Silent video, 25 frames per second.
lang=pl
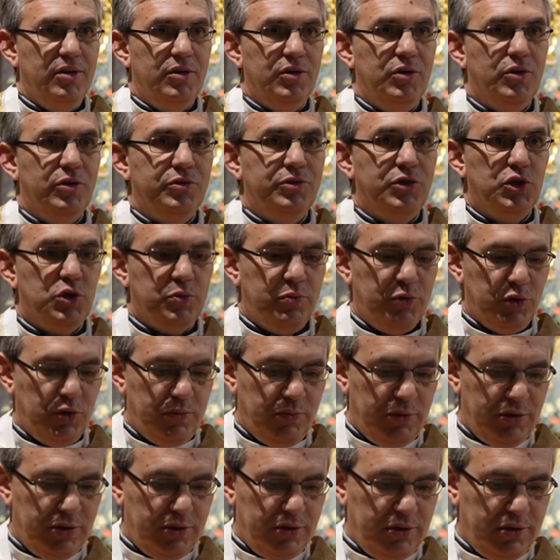I
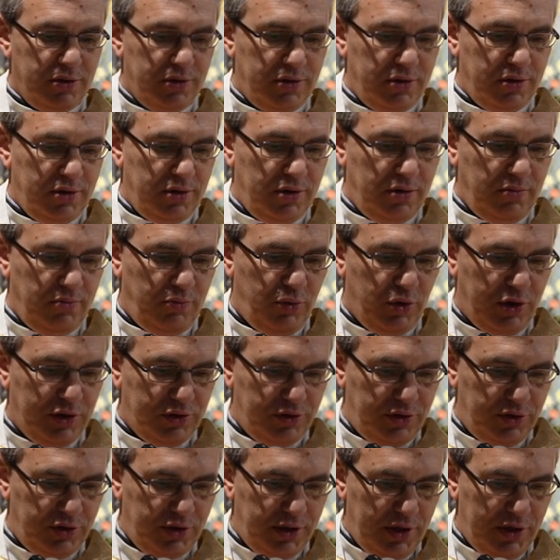chociażbyśmy po
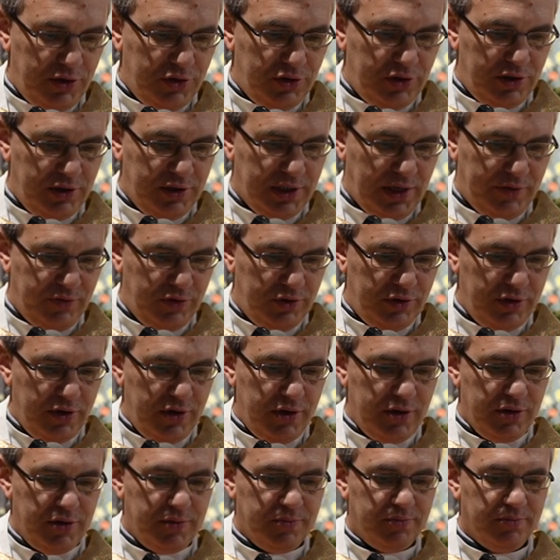raz tysięczny
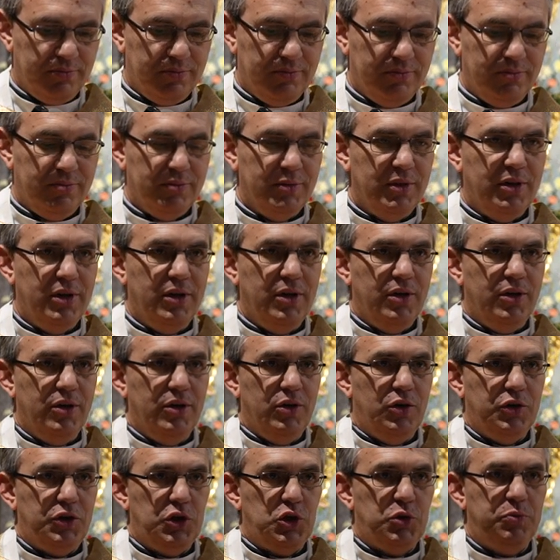zawinili,
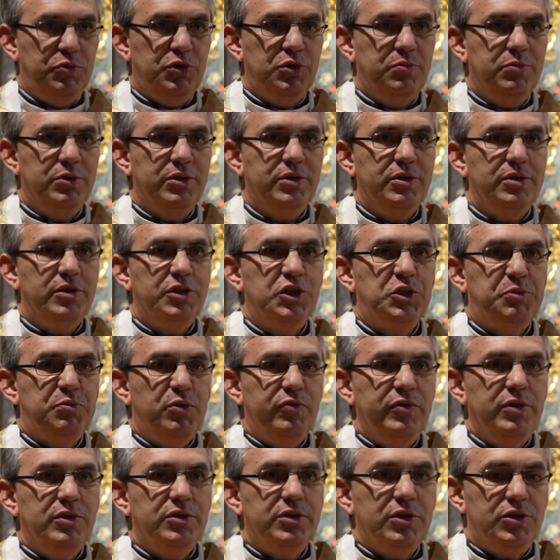chociażbyśmy
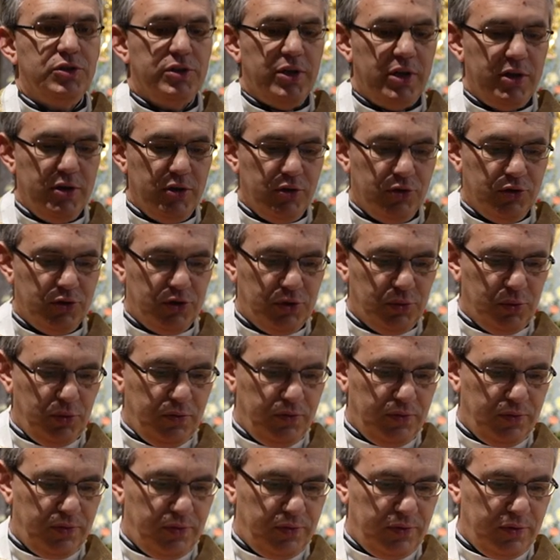spowiedź zaczynali od
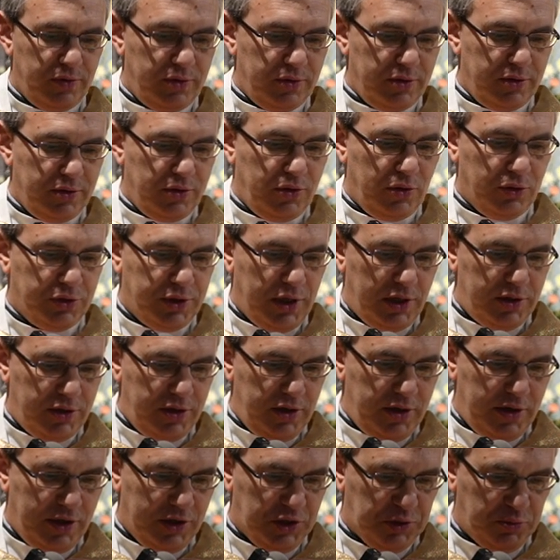słów,
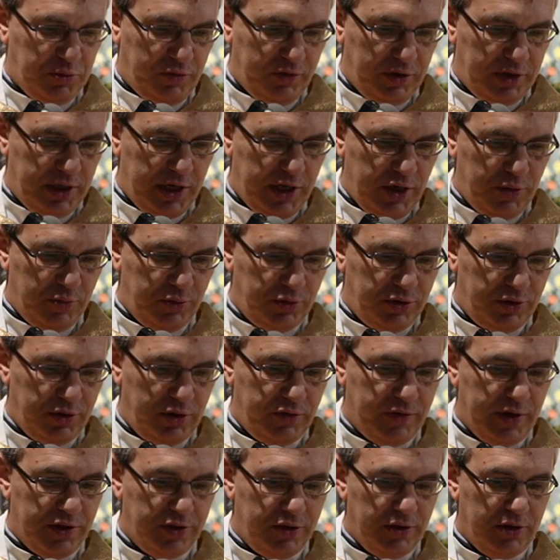ostatni raz spowiadałem się
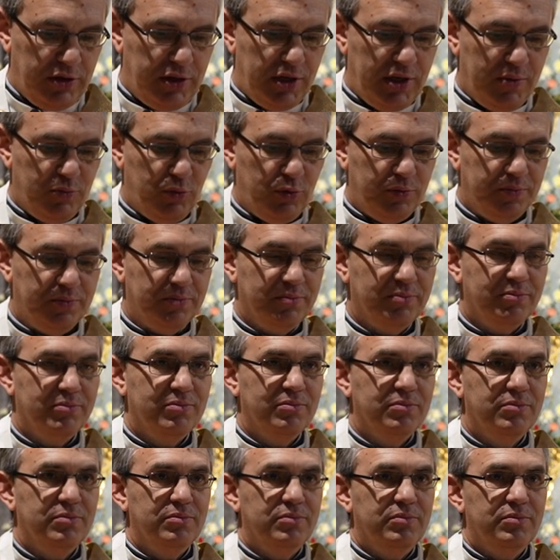dwa dni temu,
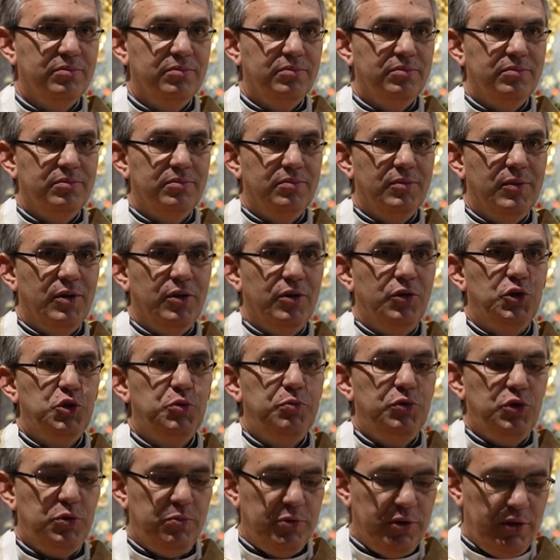
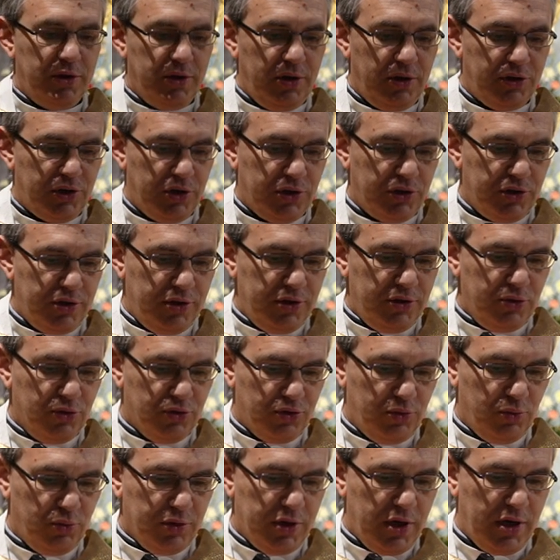choćbyśmy grzeszli
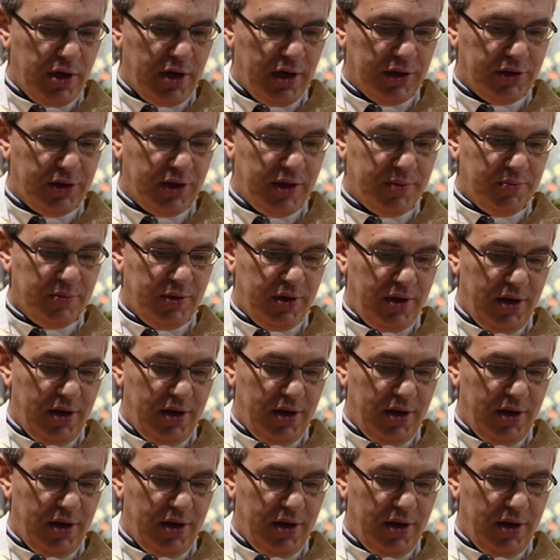już długie lata,